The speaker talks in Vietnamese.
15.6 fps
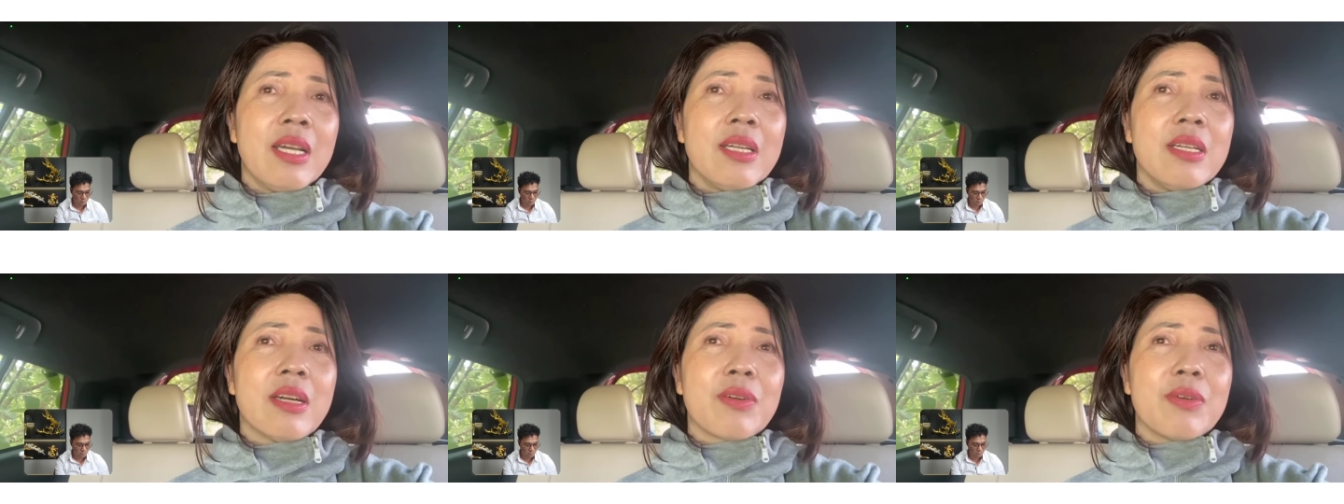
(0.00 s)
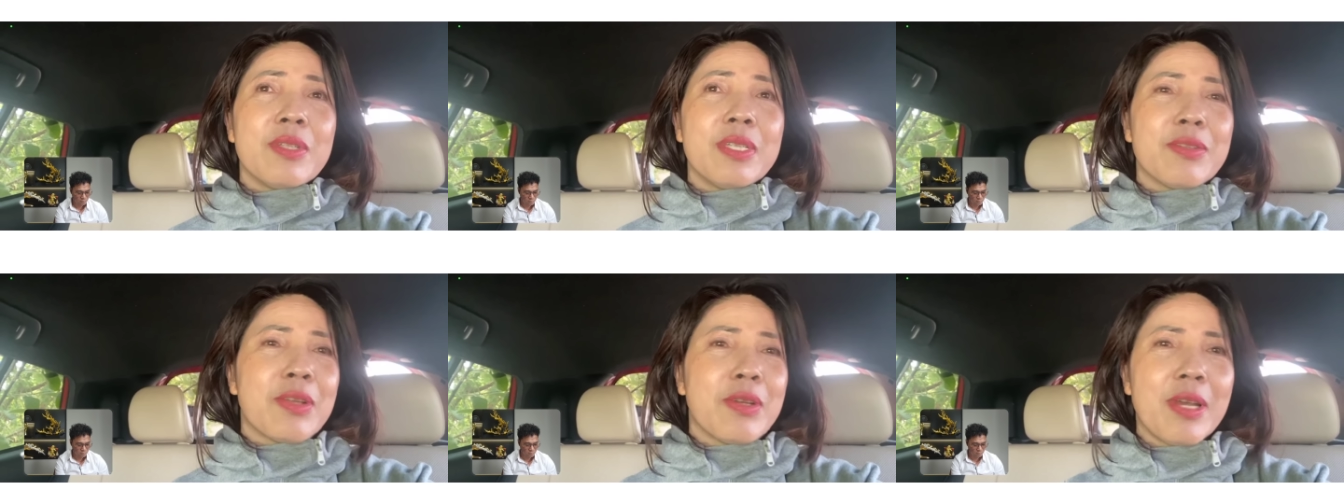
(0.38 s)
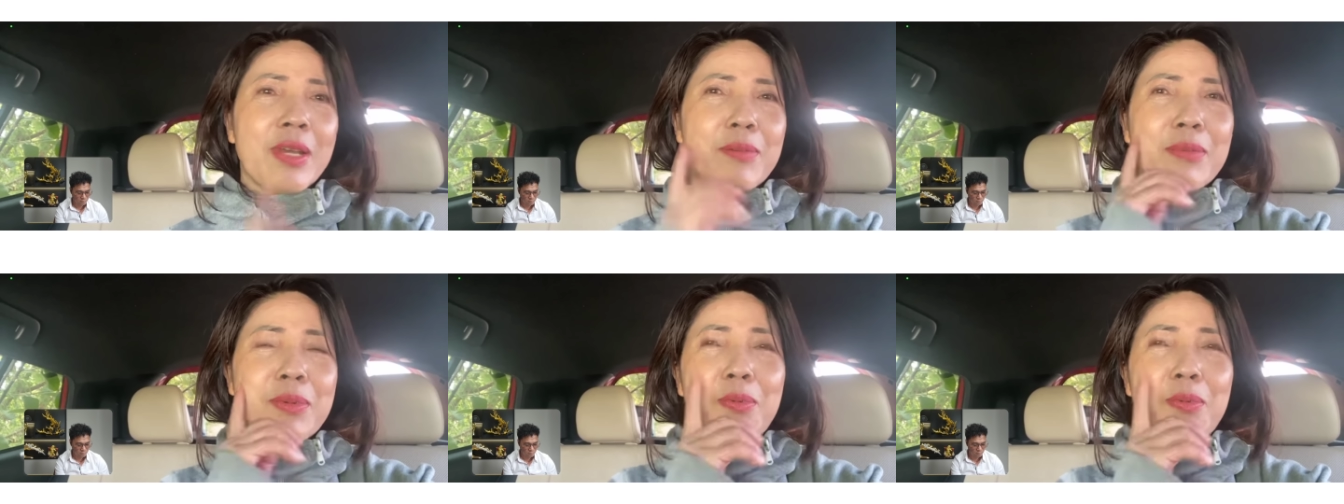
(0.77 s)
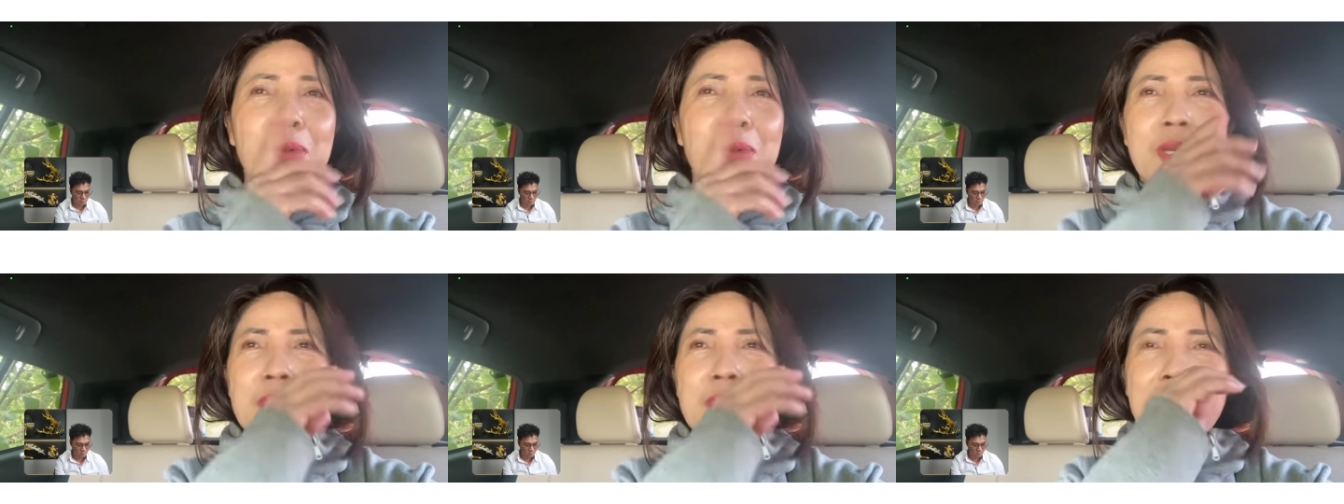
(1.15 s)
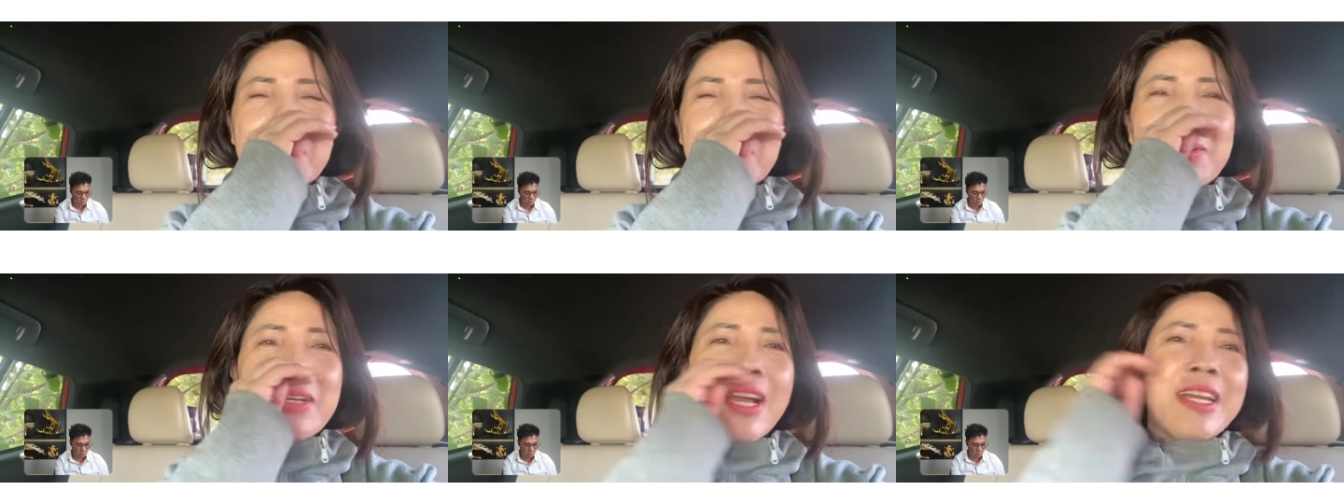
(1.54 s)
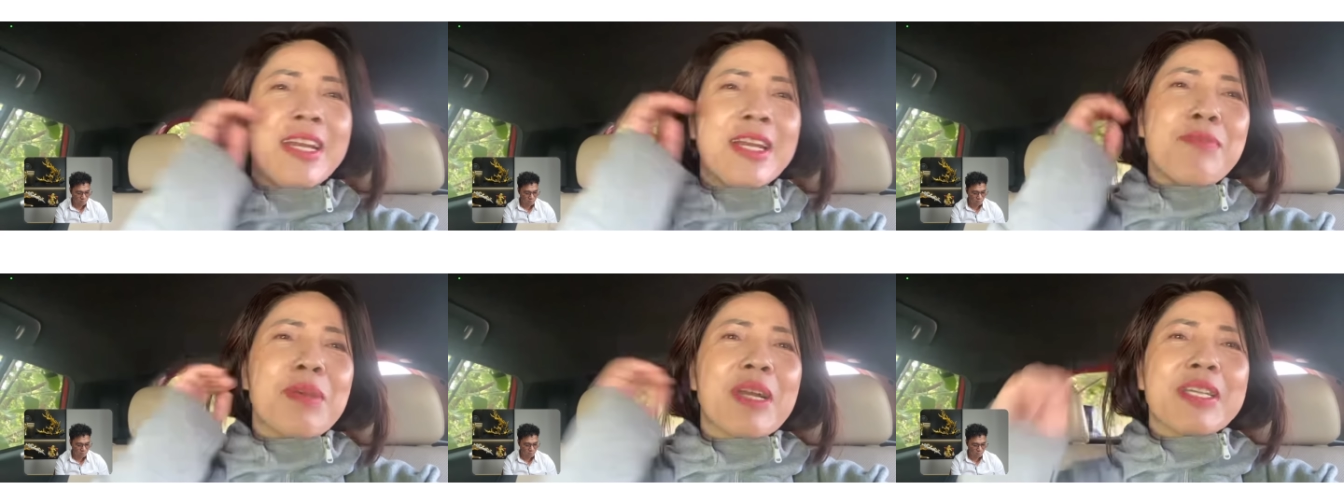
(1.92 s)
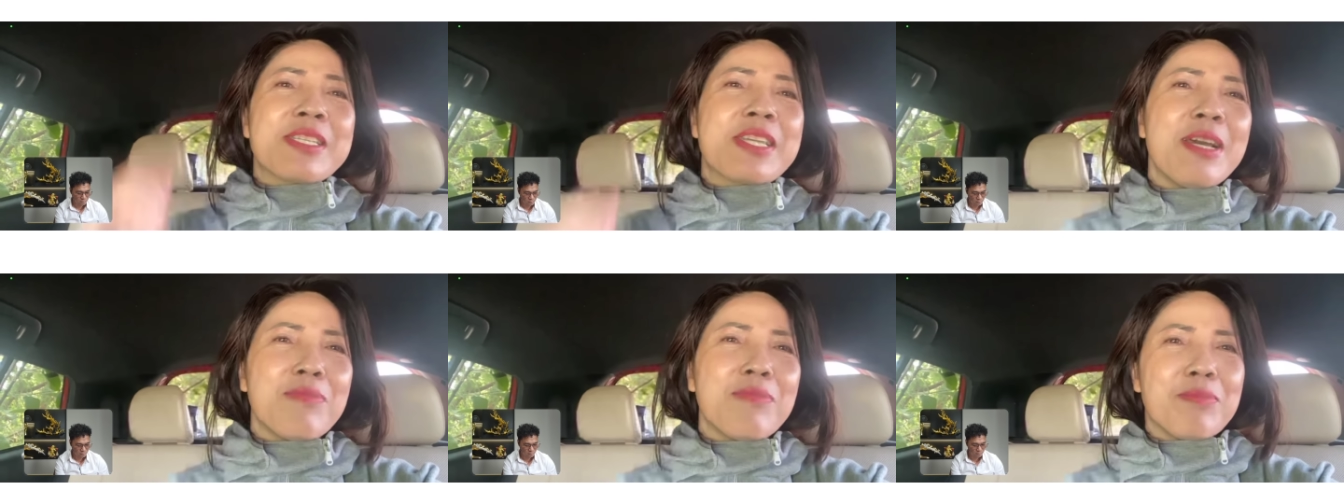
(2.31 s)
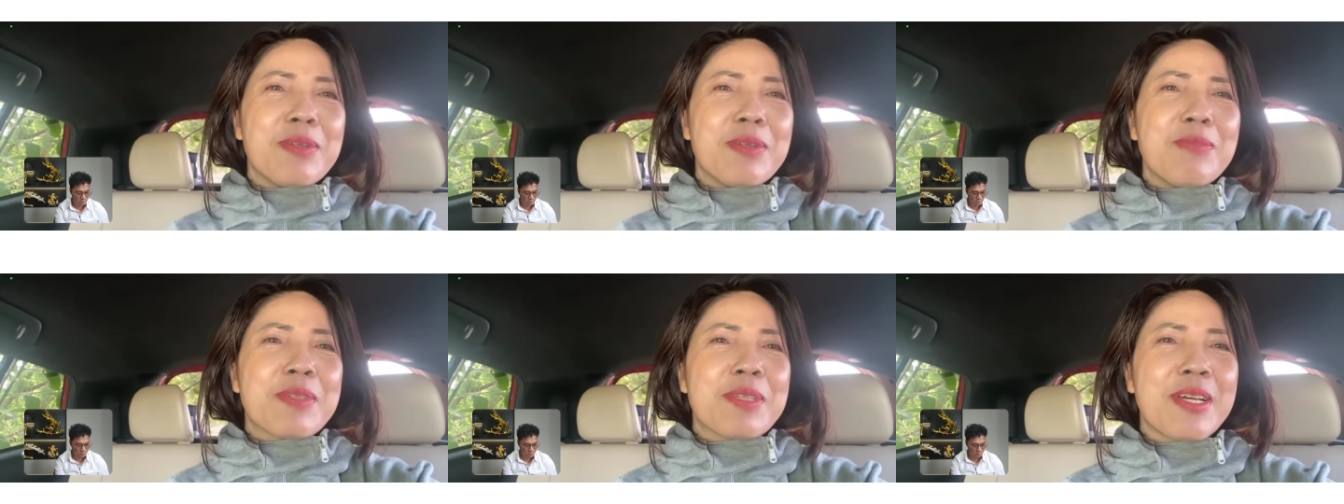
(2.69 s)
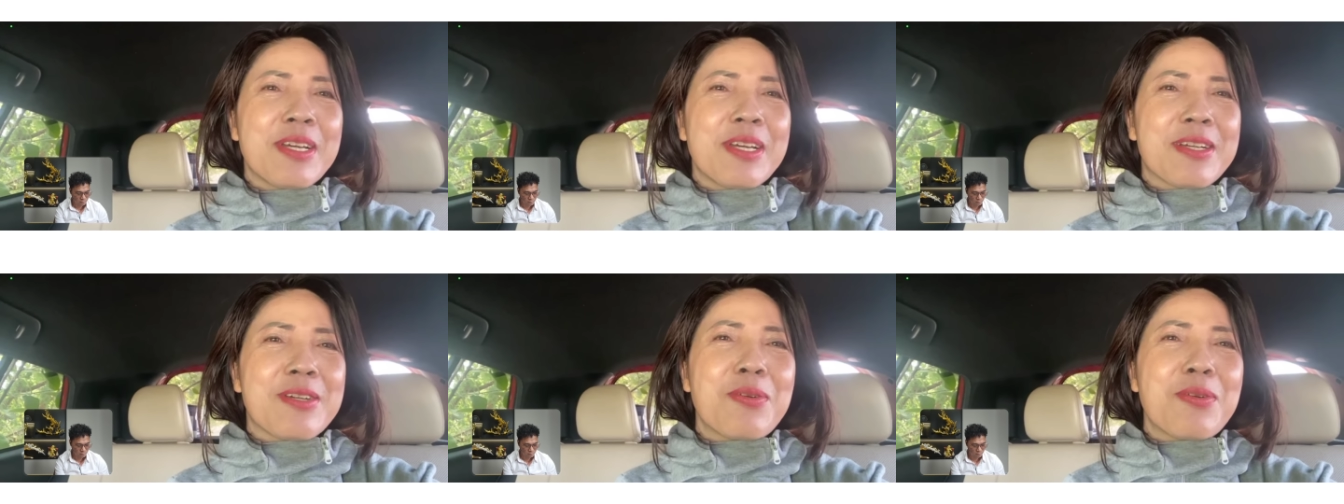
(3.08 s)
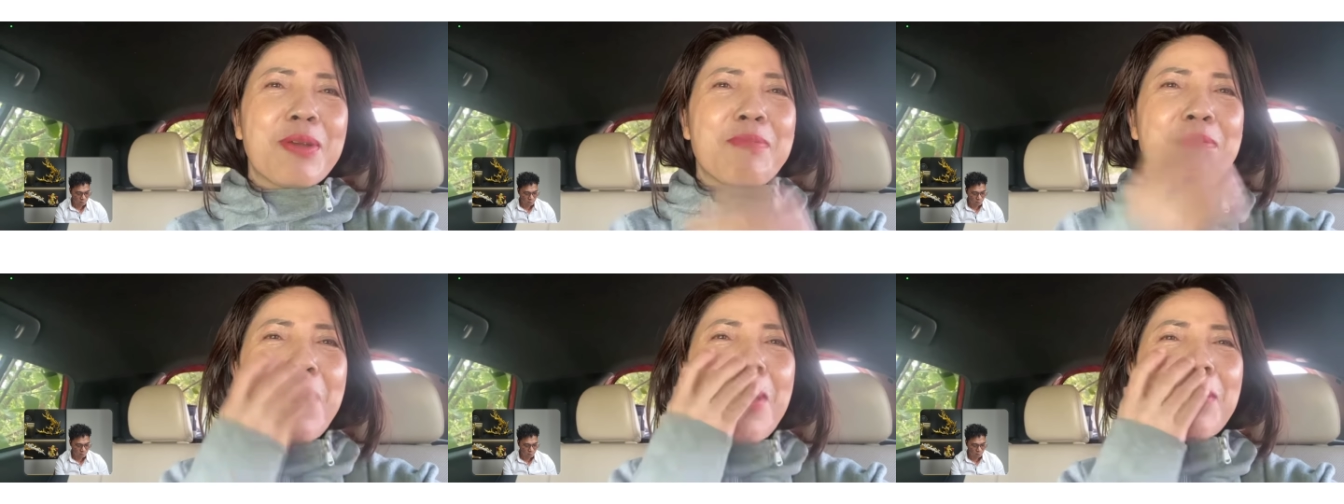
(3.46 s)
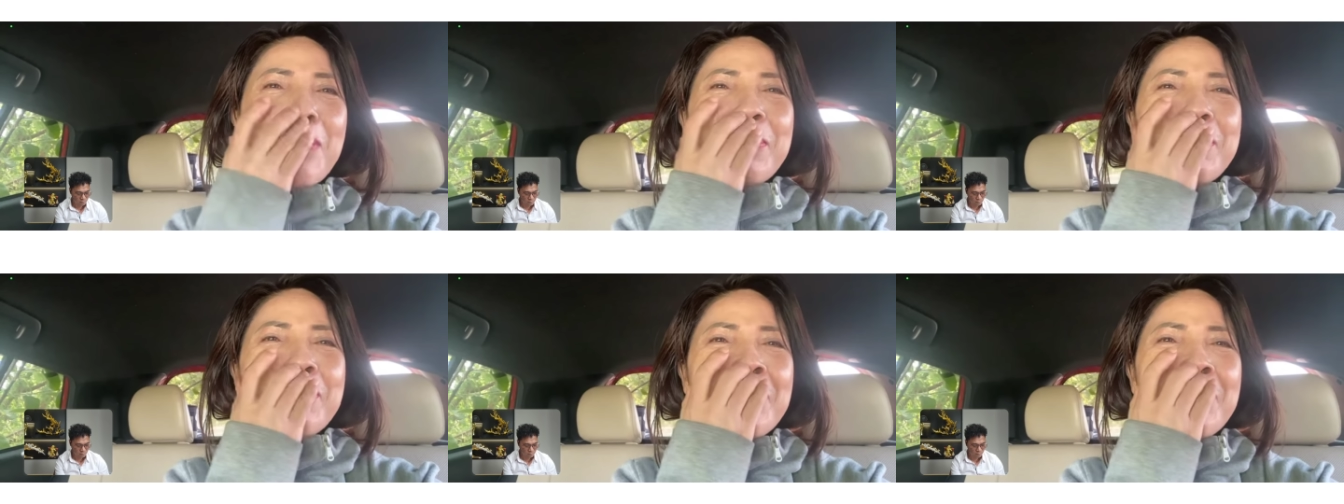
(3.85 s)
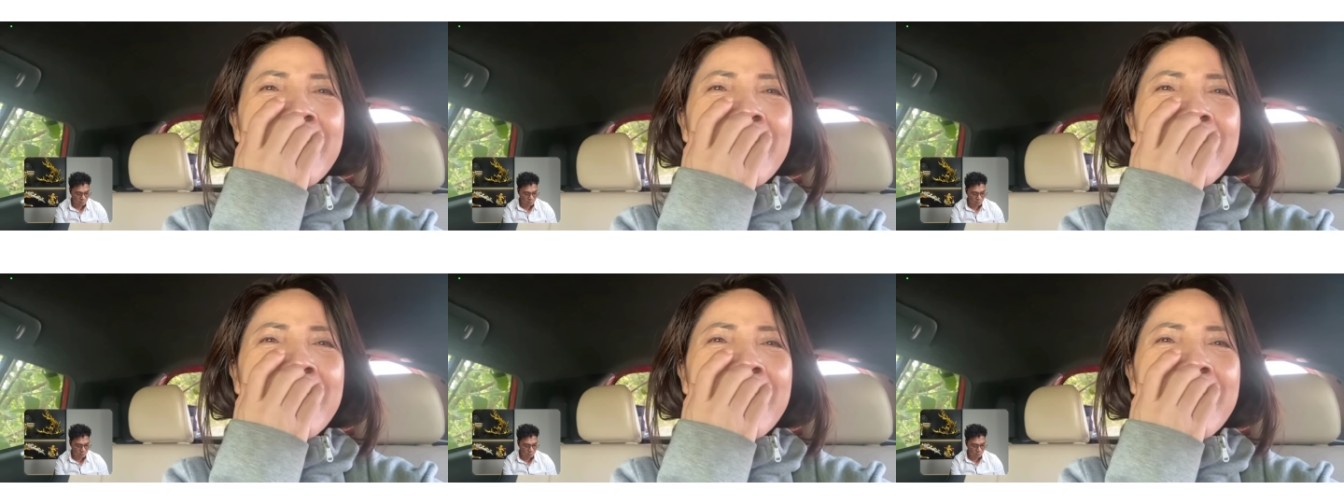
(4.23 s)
được coi như là em cứ quên là cứ hay đi với các sếp đâm ra là cứ quen mồm